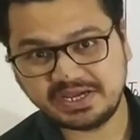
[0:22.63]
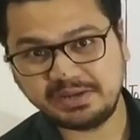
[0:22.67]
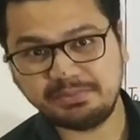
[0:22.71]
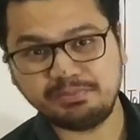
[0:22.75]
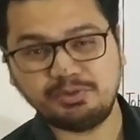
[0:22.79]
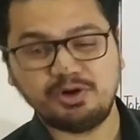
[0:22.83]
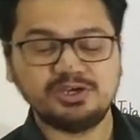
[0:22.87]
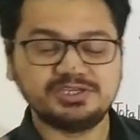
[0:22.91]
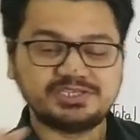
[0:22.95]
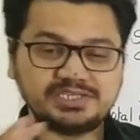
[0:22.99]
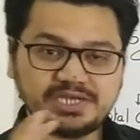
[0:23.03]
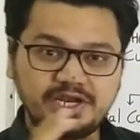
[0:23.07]

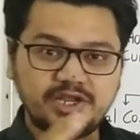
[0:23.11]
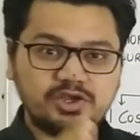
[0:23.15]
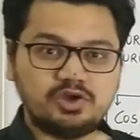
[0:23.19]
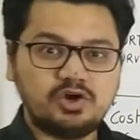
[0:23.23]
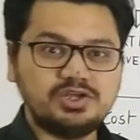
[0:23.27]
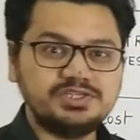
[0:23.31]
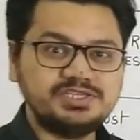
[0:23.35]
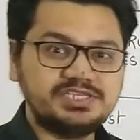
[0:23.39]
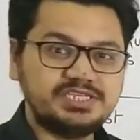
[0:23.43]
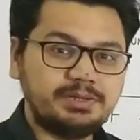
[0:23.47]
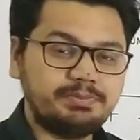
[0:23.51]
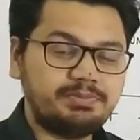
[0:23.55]
हैं बहुत सारे
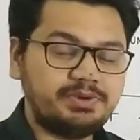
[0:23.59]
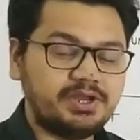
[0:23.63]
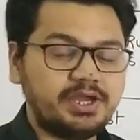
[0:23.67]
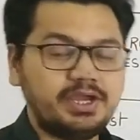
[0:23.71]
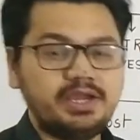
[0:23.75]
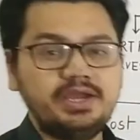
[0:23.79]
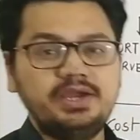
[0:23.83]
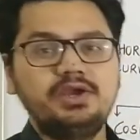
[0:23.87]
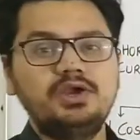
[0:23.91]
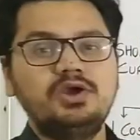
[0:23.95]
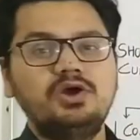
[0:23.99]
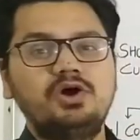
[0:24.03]
कॉन्सेप्ट
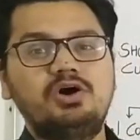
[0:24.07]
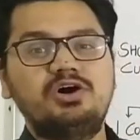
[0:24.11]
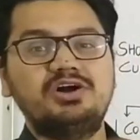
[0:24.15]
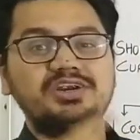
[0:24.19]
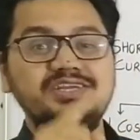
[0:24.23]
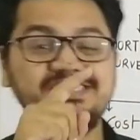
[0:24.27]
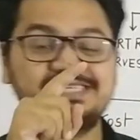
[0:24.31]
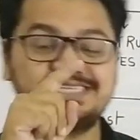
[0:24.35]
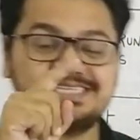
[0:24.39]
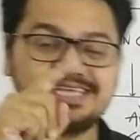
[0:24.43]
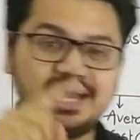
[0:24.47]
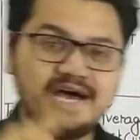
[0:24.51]
है
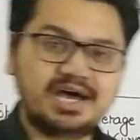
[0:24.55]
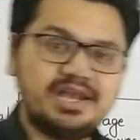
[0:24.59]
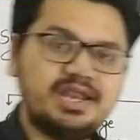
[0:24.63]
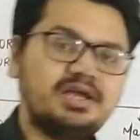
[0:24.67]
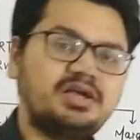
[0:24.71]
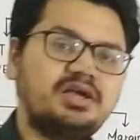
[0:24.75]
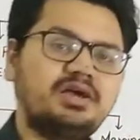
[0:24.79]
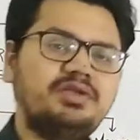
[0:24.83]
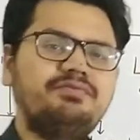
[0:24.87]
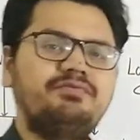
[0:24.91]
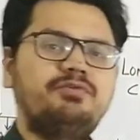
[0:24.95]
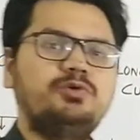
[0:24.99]
और
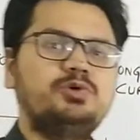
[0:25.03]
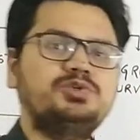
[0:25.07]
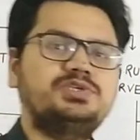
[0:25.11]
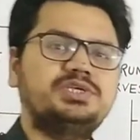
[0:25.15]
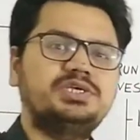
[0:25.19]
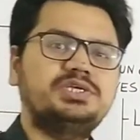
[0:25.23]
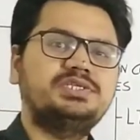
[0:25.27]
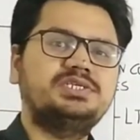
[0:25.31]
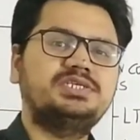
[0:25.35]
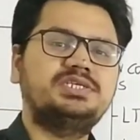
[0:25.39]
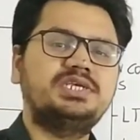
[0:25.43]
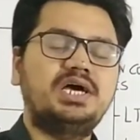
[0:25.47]
सारा
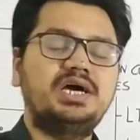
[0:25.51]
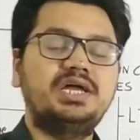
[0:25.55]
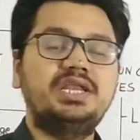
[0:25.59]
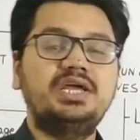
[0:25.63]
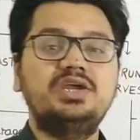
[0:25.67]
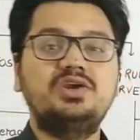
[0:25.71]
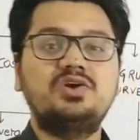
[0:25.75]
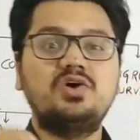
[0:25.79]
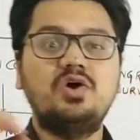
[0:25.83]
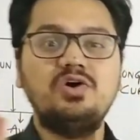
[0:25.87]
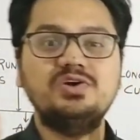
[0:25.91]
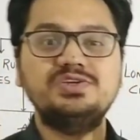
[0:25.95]
कंफ्यूजन
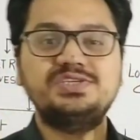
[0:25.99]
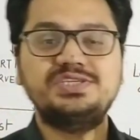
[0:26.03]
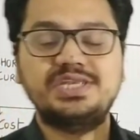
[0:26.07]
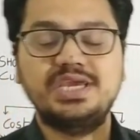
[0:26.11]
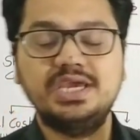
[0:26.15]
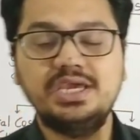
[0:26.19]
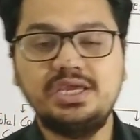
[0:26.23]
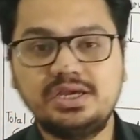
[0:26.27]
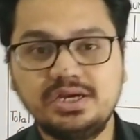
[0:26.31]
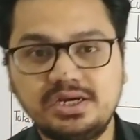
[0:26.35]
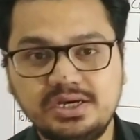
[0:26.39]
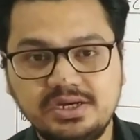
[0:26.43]
सारे कॉस्ट
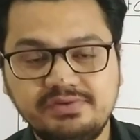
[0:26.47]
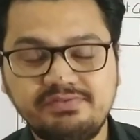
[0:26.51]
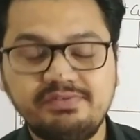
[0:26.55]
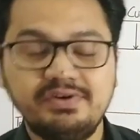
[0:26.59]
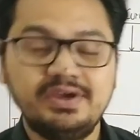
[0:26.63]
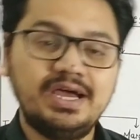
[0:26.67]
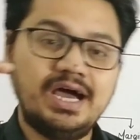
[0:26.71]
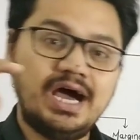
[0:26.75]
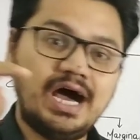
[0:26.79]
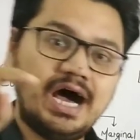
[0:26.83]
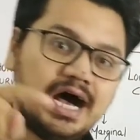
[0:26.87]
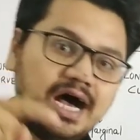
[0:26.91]
के
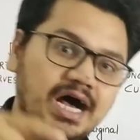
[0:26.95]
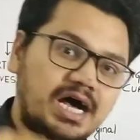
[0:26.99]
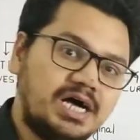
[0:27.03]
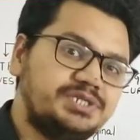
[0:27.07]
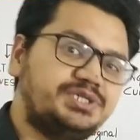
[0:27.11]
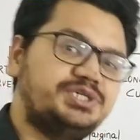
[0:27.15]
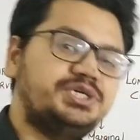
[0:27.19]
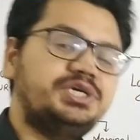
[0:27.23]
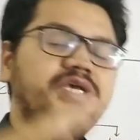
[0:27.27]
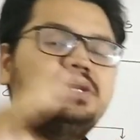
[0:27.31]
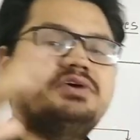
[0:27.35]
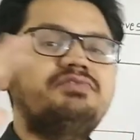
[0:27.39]
कर्व
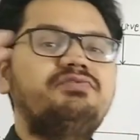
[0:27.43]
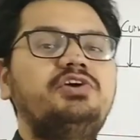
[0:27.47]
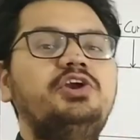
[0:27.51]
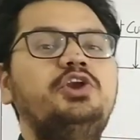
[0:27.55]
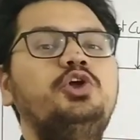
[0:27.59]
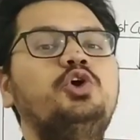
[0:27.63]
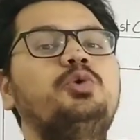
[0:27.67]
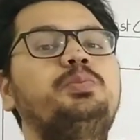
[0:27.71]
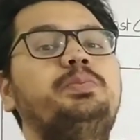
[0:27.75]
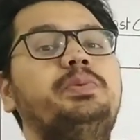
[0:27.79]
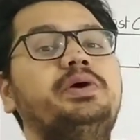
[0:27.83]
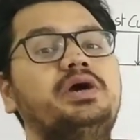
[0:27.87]
आज ही के
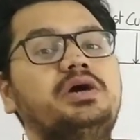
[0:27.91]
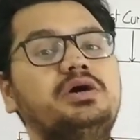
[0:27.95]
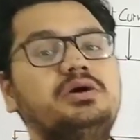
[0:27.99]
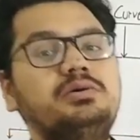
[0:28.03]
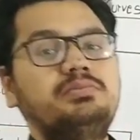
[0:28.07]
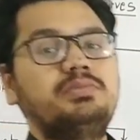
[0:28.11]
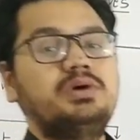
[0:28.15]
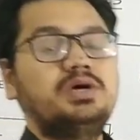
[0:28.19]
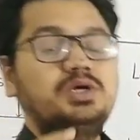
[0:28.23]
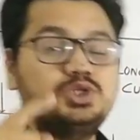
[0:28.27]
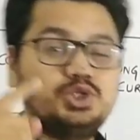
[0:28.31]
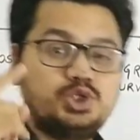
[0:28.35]
वीडियो पे
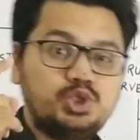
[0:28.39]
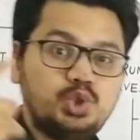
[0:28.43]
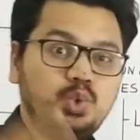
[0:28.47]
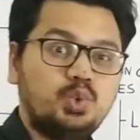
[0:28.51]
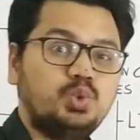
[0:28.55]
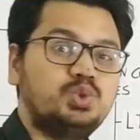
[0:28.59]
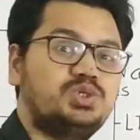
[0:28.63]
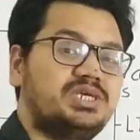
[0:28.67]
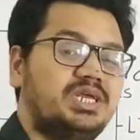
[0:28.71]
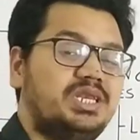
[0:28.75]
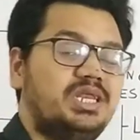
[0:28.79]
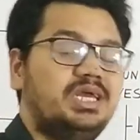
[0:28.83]
हम
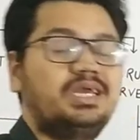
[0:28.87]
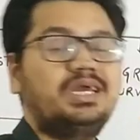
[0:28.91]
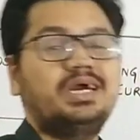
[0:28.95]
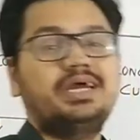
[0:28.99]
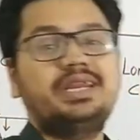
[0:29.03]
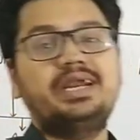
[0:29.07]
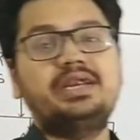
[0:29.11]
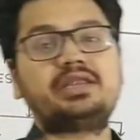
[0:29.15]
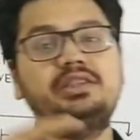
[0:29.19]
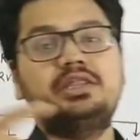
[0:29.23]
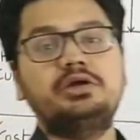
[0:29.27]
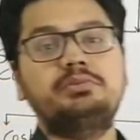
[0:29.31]
शुरू से
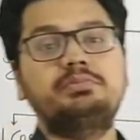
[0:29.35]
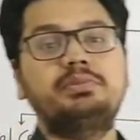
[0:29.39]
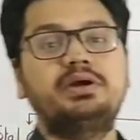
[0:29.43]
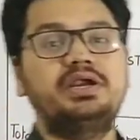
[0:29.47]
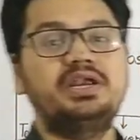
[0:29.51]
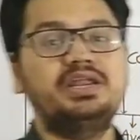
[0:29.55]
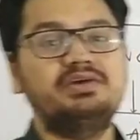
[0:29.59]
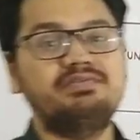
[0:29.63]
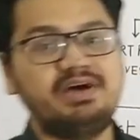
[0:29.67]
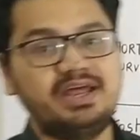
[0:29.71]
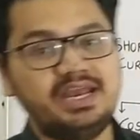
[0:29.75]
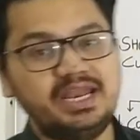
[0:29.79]
लेकर एंड तक
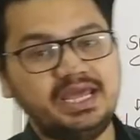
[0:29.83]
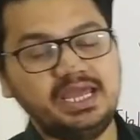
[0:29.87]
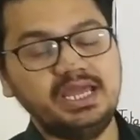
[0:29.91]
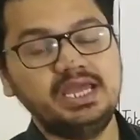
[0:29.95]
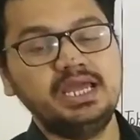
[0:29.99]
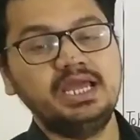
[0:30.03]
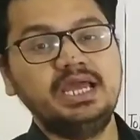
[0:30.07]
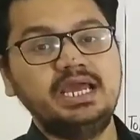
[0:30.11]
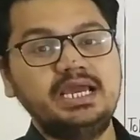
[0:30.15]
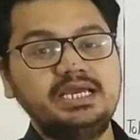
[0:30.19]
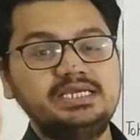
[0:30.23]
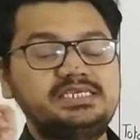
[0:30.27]
पढ़ने वाले
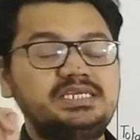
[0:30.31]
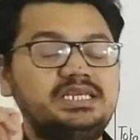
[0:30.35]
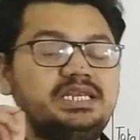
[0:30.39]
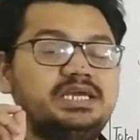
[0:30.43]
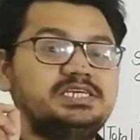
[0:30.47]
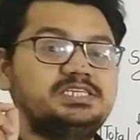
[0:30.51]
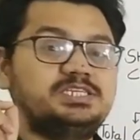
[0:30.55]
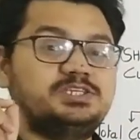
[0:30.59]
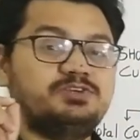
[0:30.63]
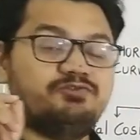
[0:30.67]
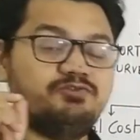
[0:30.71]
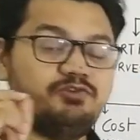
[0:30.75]
हैं
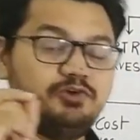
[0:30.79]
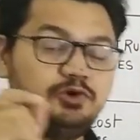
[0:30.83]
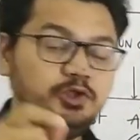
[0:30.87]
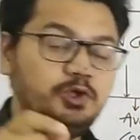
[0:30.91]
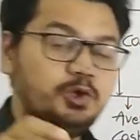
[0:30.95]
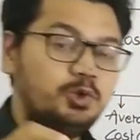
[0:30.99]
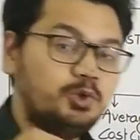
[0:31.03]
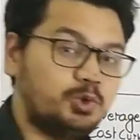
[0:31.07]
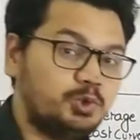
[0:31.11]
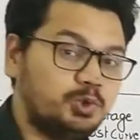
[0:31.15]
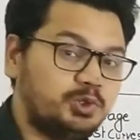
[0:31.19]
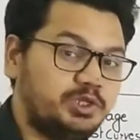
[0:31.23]
इसलिए इस
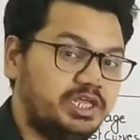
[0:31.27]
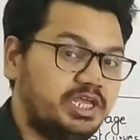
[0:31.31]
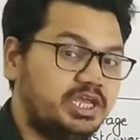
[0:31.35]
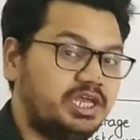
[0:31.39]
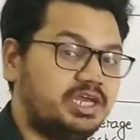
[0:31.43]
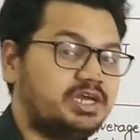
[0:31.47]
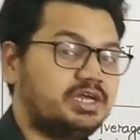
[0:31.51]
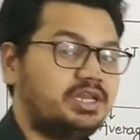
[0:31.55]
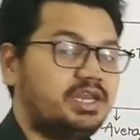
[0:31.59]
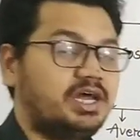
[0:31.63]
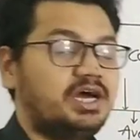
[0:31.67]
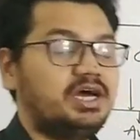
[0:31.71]
वीडियो को
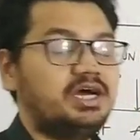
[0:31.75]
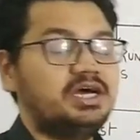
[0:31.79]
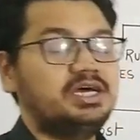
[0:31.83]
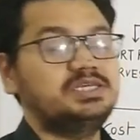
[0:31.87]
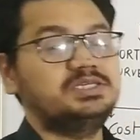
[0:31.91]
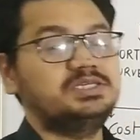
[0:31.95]
देखना